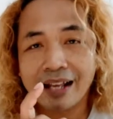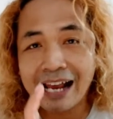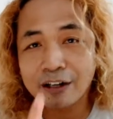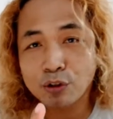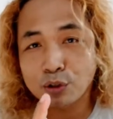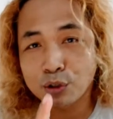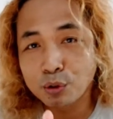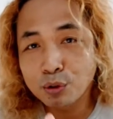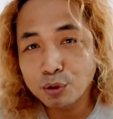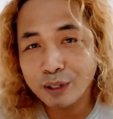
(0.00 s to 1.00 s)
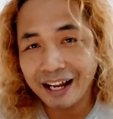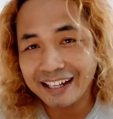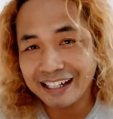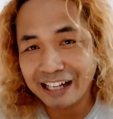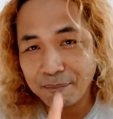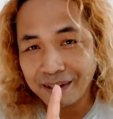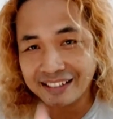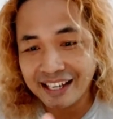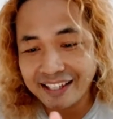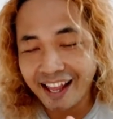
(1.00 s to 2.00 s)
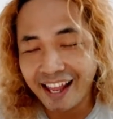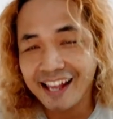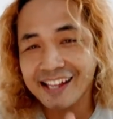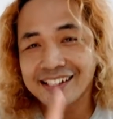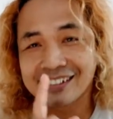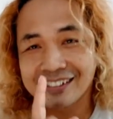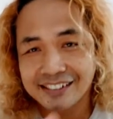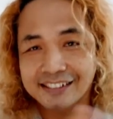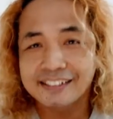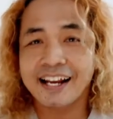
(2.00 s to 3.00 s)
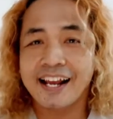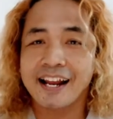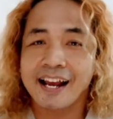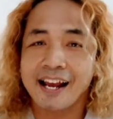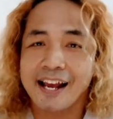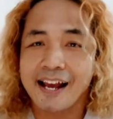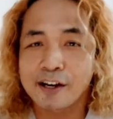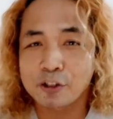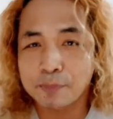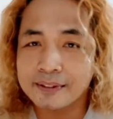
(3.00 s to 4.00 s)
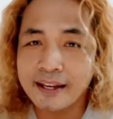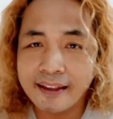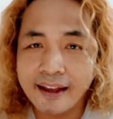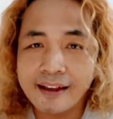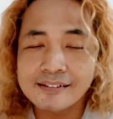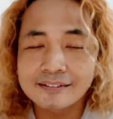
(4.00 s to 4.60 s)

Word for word: kalau dulu kalian nggak percaya sekarang harus percaya